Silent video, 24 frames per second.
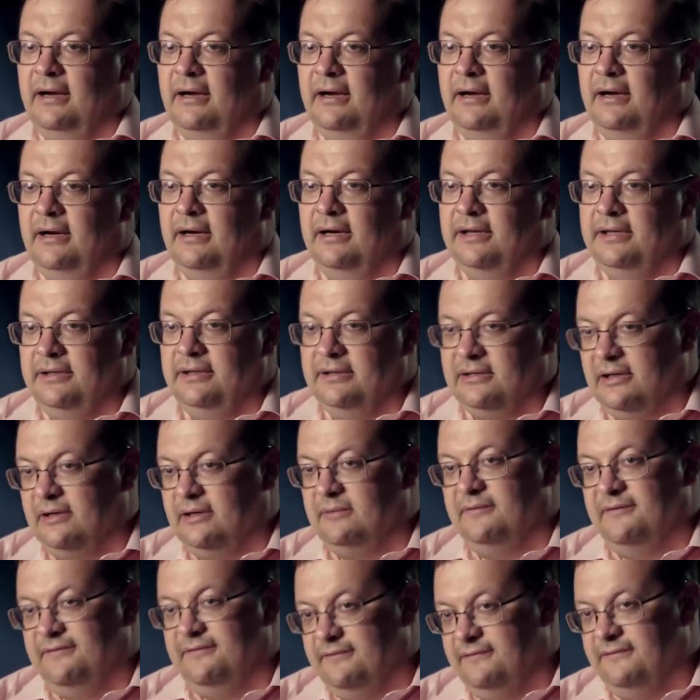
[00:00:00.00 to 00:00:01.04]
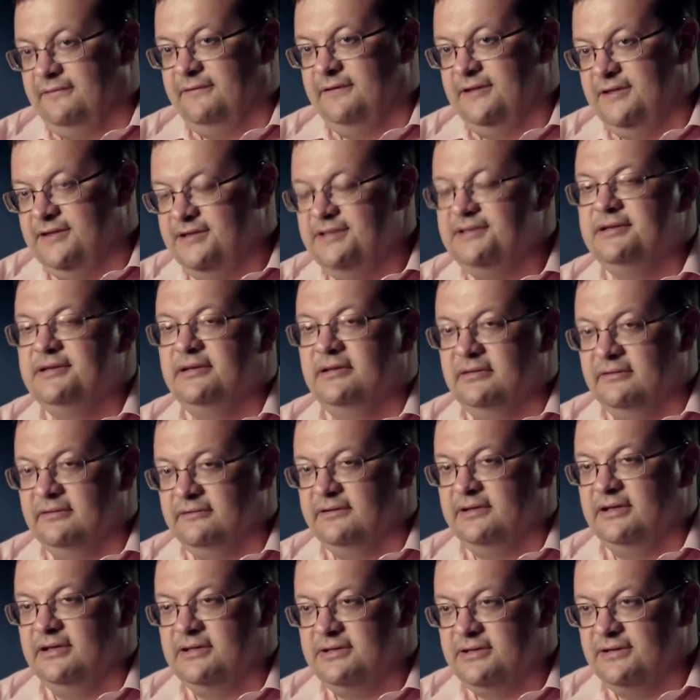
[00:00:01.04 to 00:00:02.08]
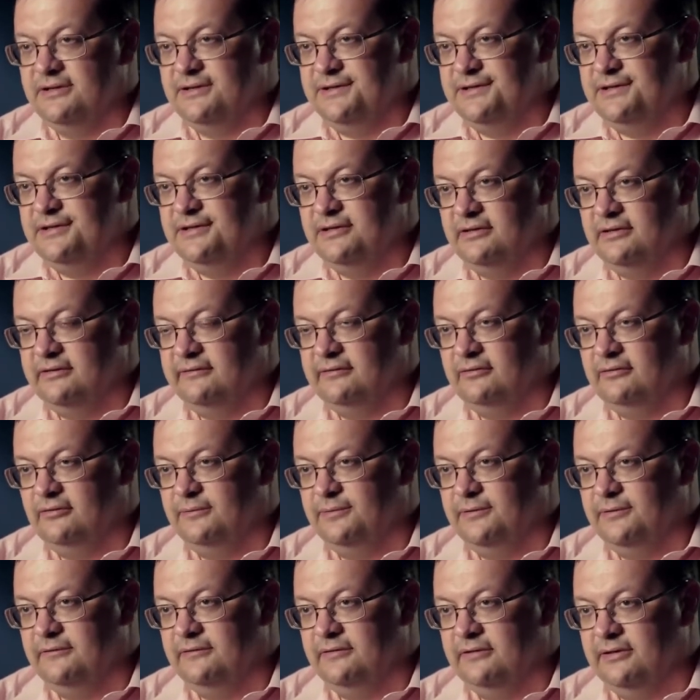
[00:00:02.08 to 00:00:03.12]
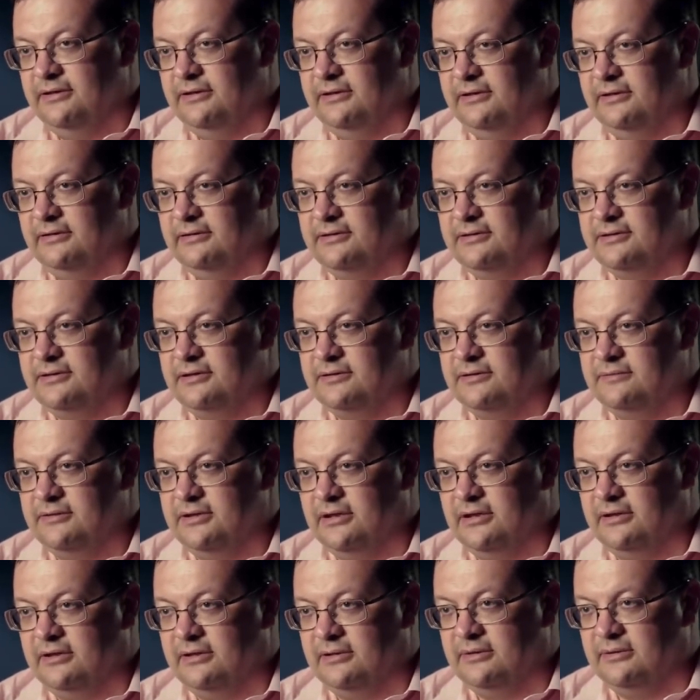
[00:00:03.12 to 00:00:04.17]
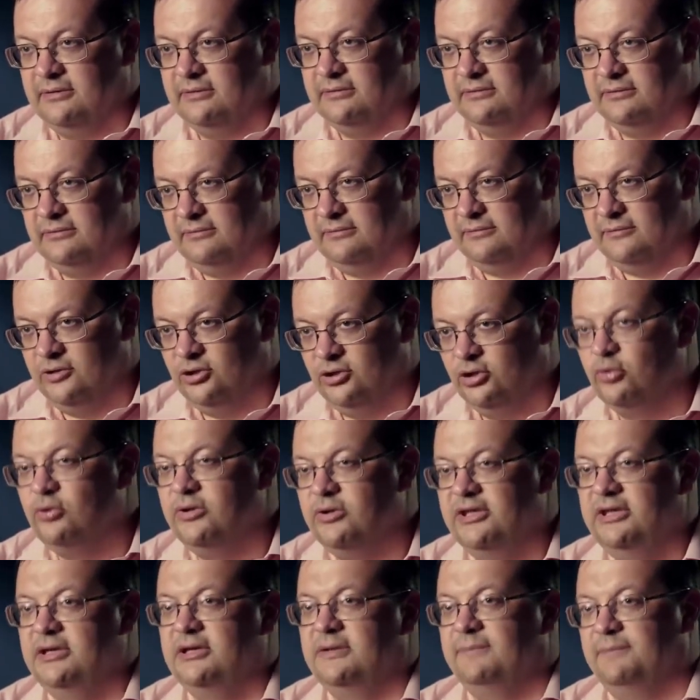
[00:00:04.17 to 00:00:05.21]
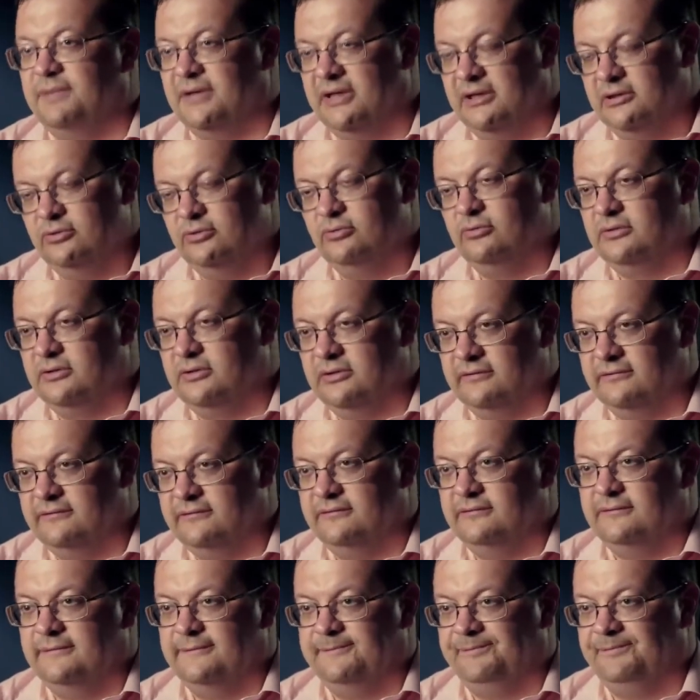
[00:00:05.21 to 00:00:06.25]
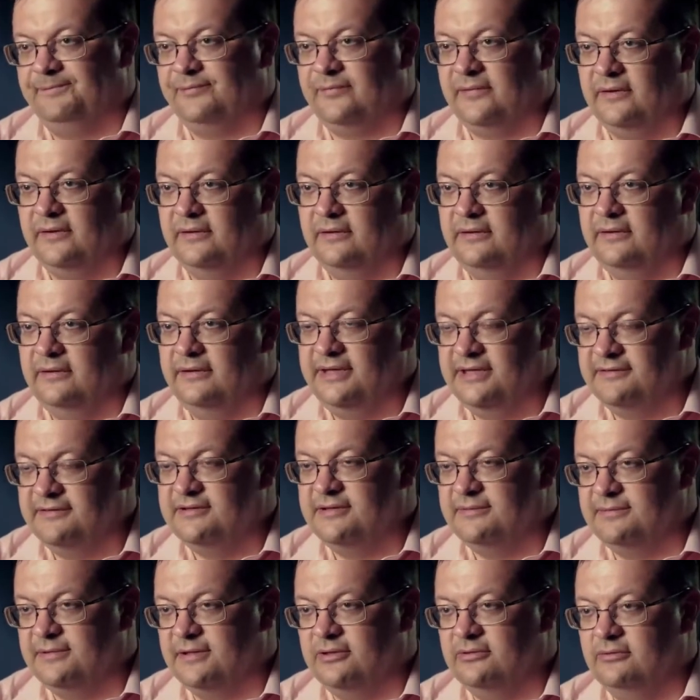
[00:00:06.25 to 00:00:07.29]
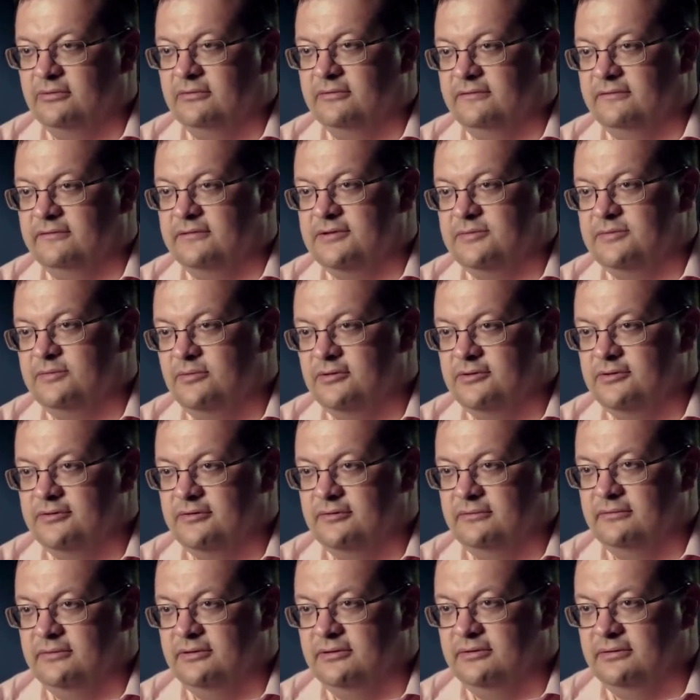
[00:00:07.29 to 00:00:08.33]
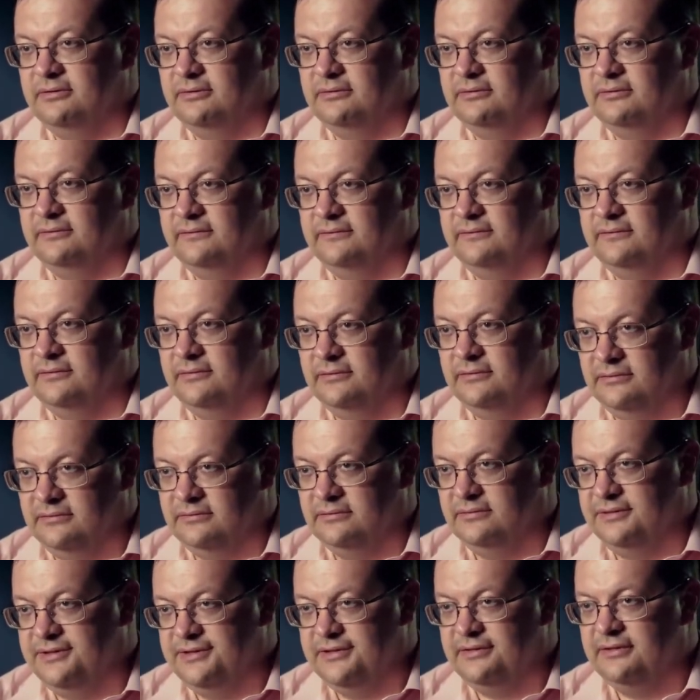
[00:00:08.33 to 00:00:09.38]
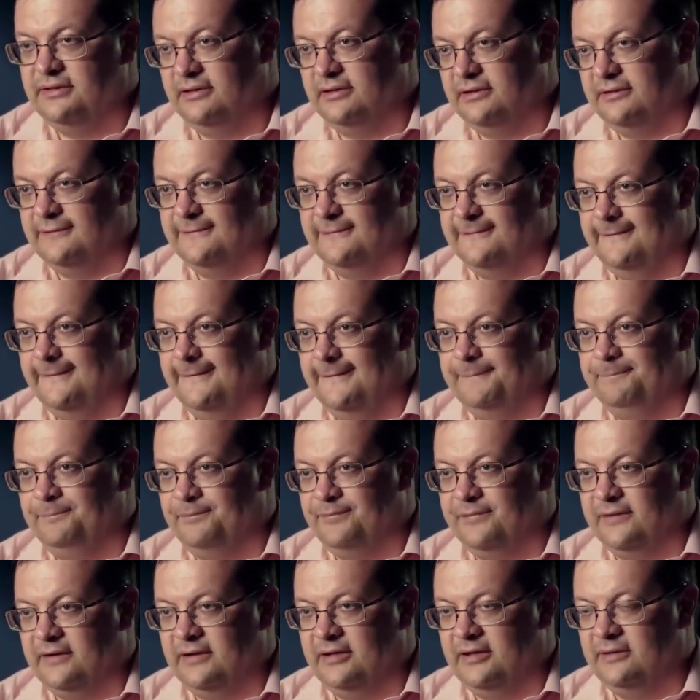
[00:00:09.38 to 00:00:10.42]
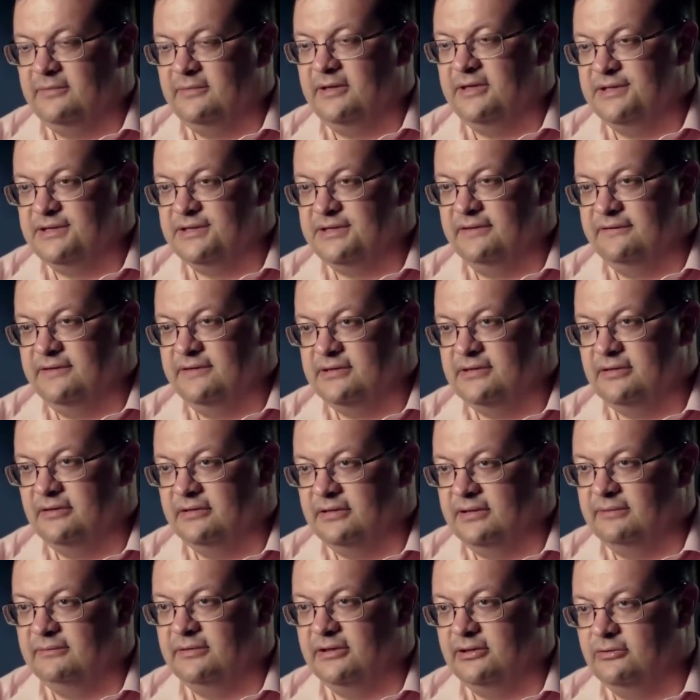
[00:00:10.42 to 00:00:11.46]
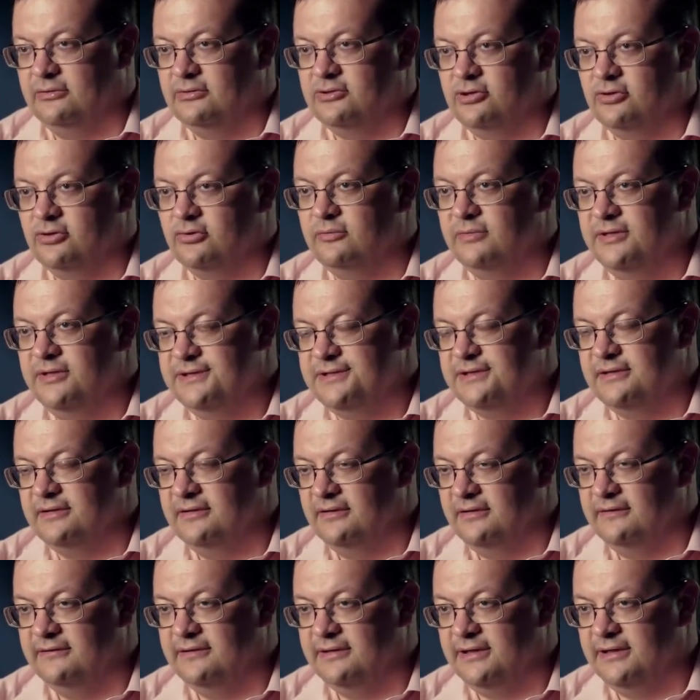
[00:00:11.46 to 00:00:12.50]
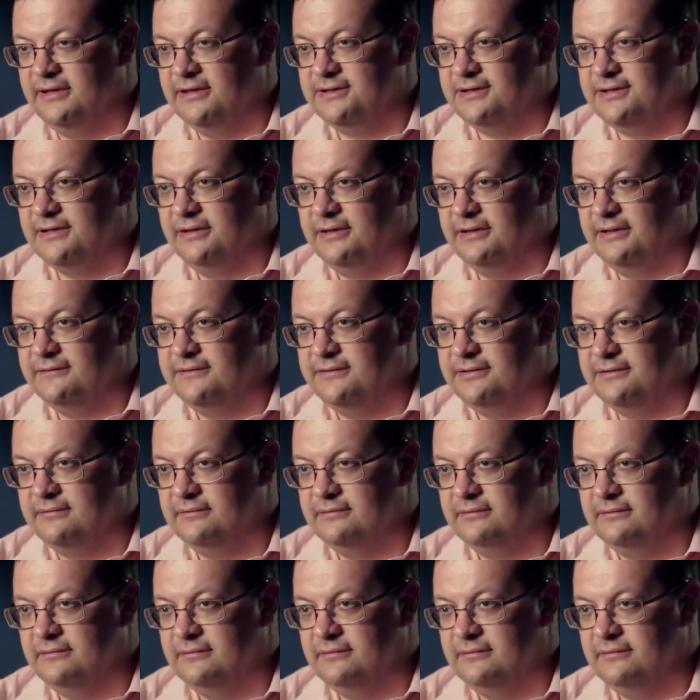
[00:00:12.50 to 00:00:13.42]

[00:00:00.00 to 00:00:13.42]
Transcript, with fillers: А, и как бы в, дизельном, в отношении дизельного топлива и, скажем так, других продуктов, э, нефтепродуктов, используемых э, в технике, Германия зависела там, от той же румынской или венгерской нефти.